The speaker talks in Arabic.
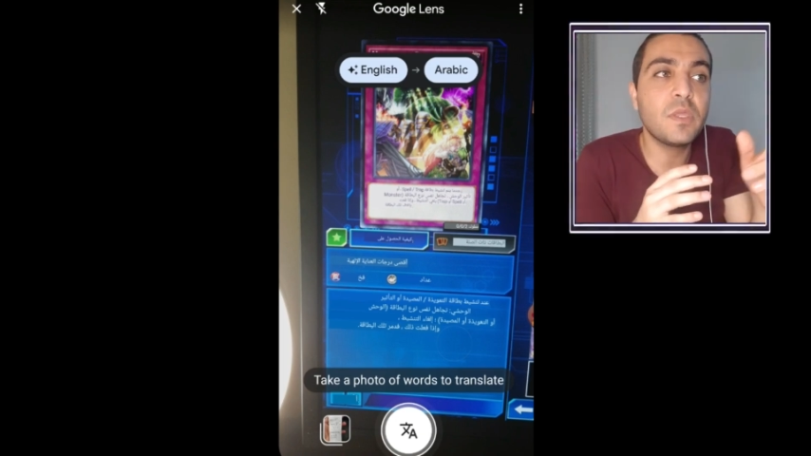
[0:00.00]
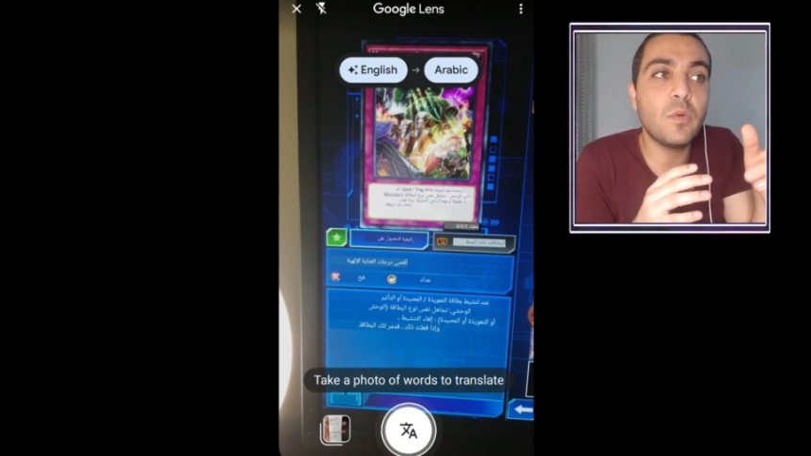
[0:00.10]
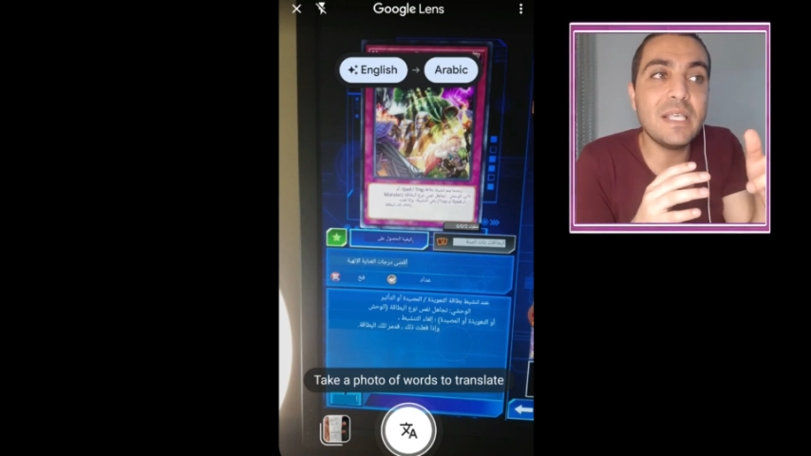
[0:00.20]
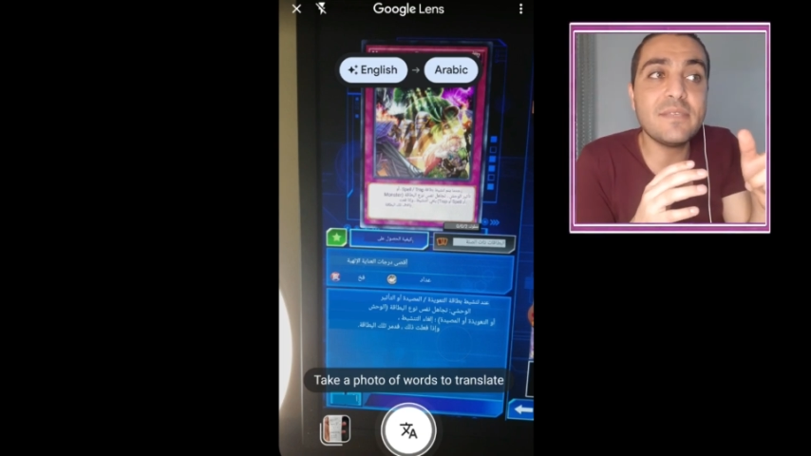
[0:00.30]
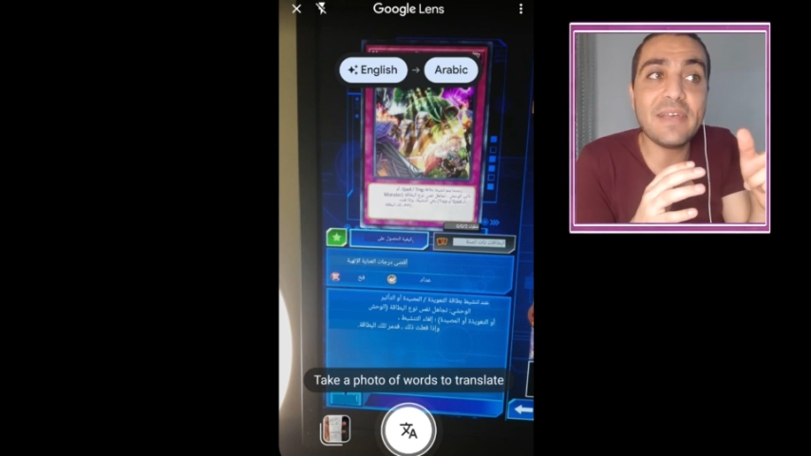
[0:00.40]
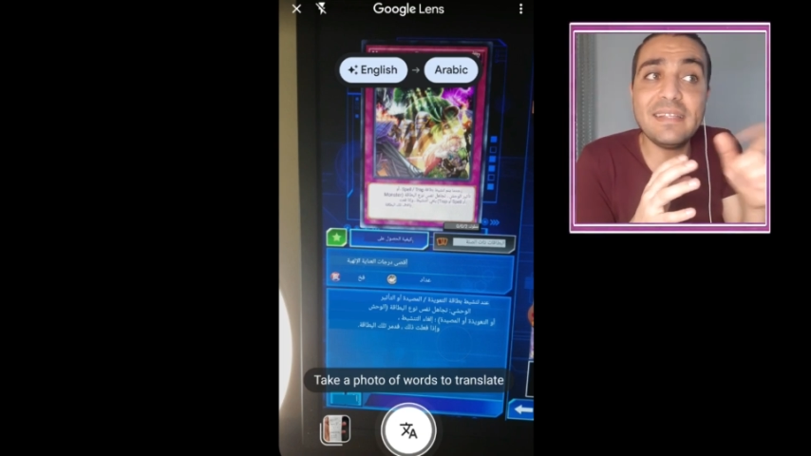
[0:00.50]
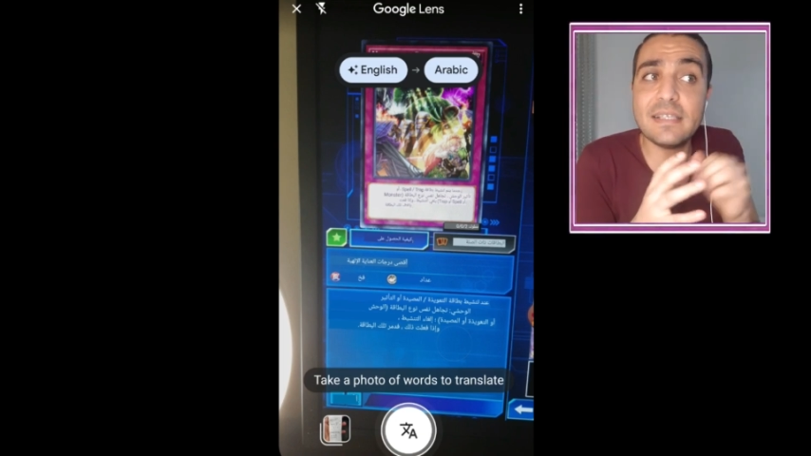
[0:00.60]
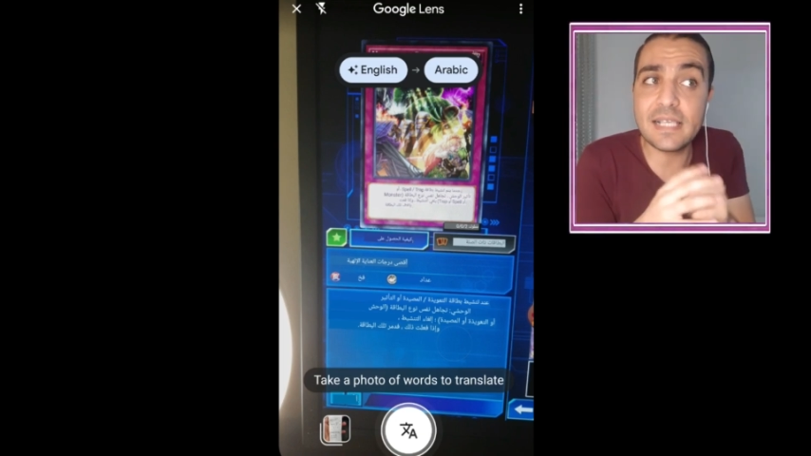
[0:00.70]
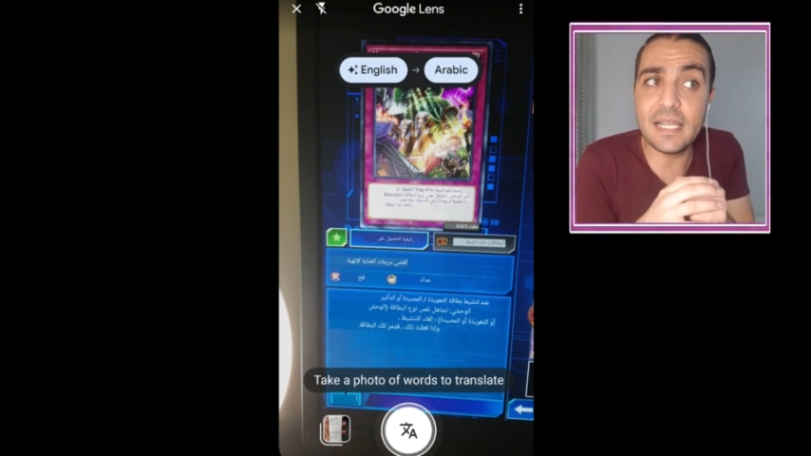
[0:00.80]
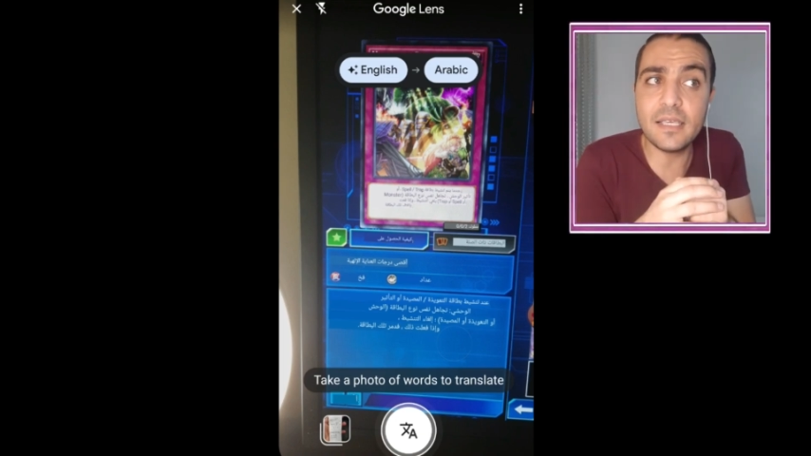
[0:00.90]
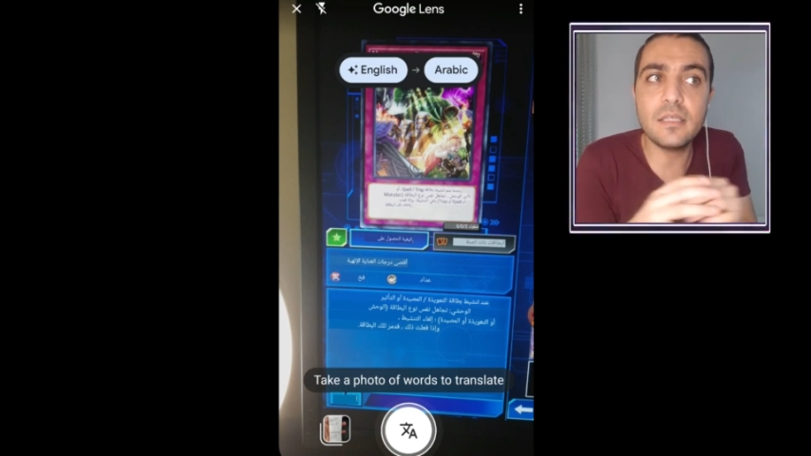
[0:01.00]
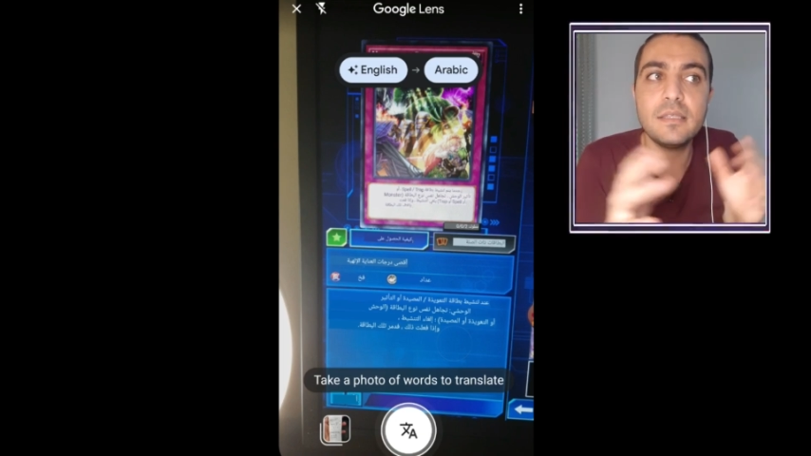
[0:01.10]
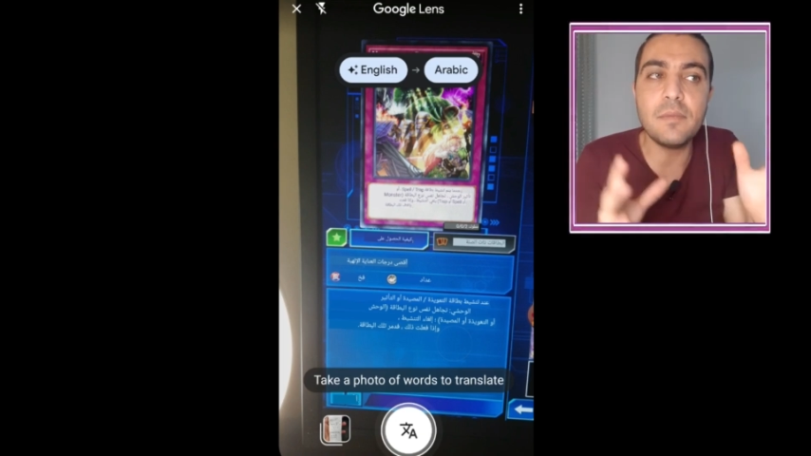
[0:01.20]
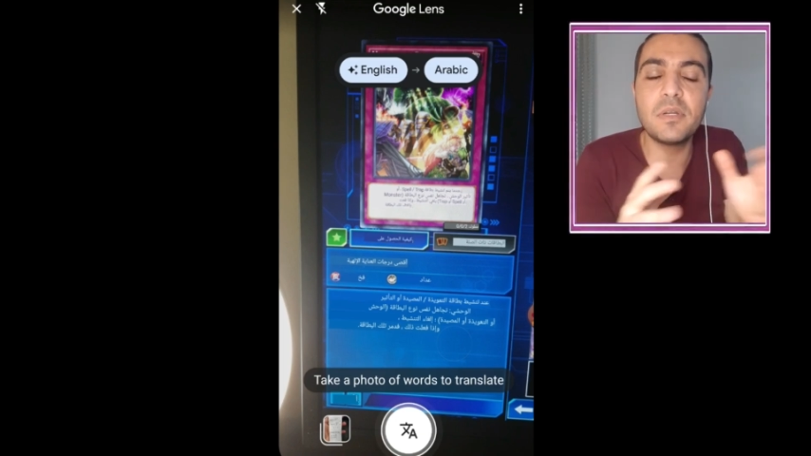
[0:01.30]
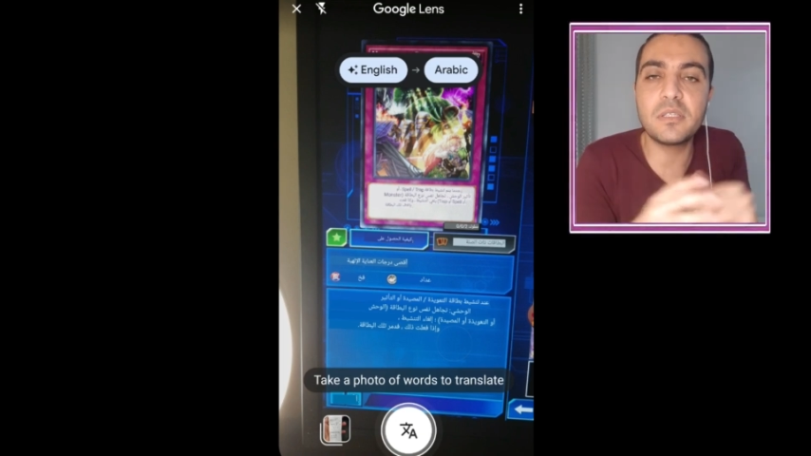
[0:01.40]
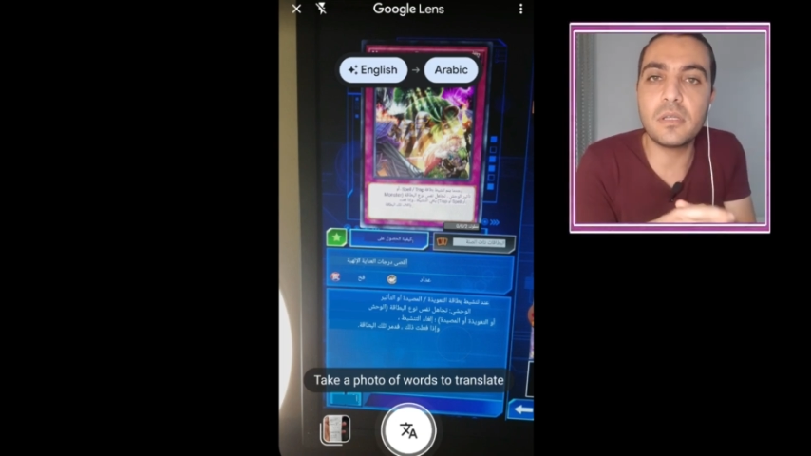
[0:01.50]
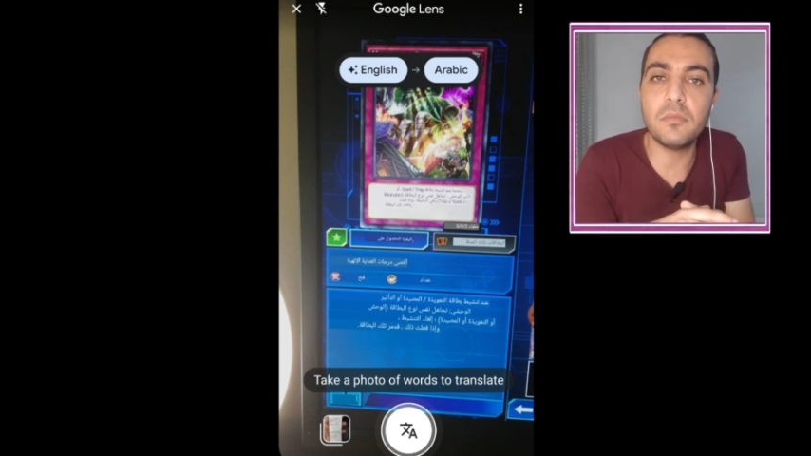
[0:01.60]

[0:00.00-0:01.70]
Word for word: واذا فعلت ذلك دمر تلك